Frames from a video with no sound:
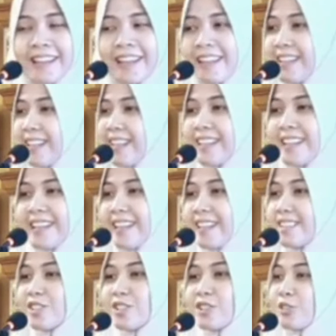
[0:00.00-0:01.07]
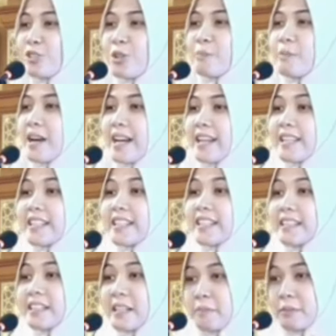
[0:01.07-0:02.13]
Nah ini ini cobaan
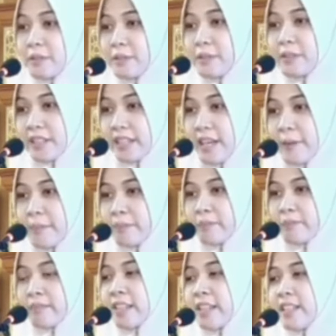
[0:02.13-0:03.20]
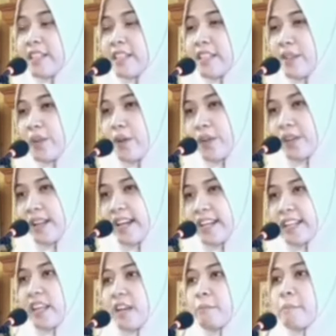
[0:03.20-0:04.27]
kita bu, ya. Jadi
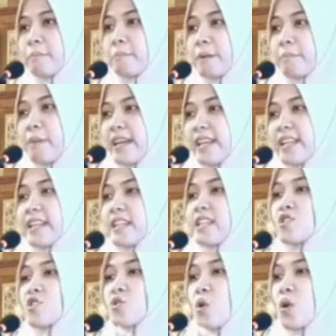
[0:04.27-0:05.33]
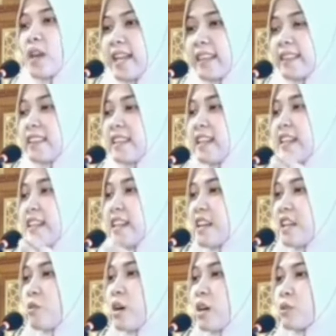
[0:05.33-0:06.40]
orang yang memperbaiki sholatnya
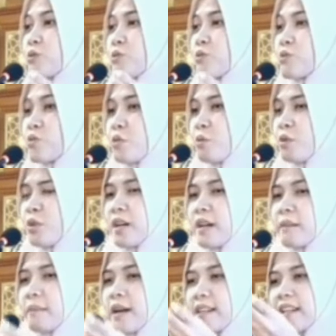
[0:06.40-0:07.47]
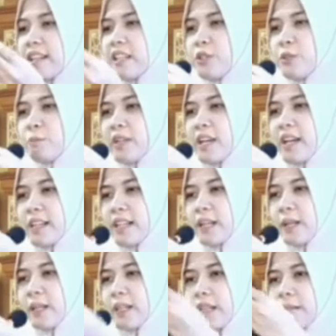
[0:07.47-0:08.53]
dari waktu subuh maka hidupnya
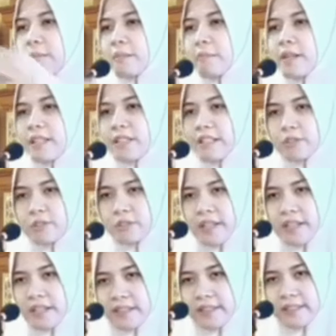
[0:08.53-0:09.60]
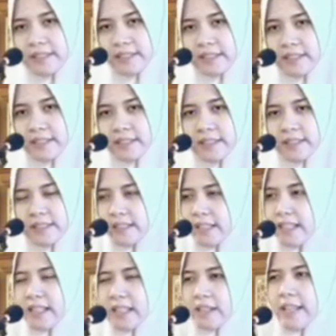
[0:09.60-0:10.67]
akan Allah perbaiki juga.
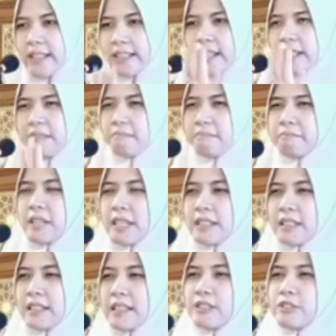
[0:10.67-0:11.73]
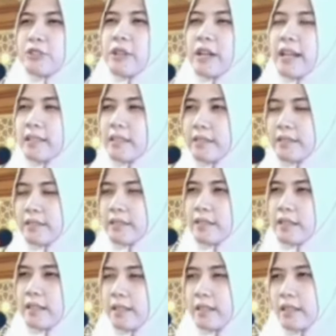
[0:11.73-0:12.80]
Jadi kalau ada banyak yang curhat,
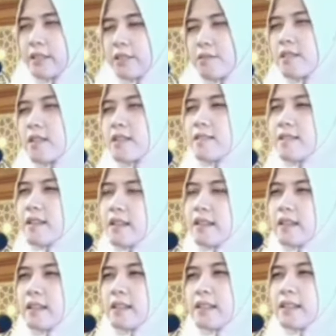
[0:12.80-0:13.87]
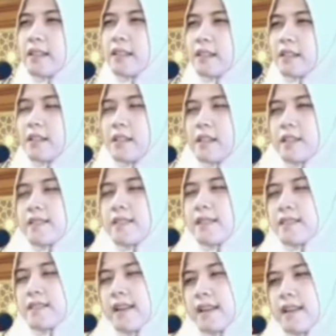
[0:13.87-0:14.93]
Ustazah ya Allah, kok
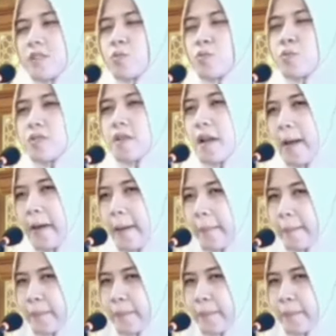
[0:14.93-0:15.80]
rizki saya susah.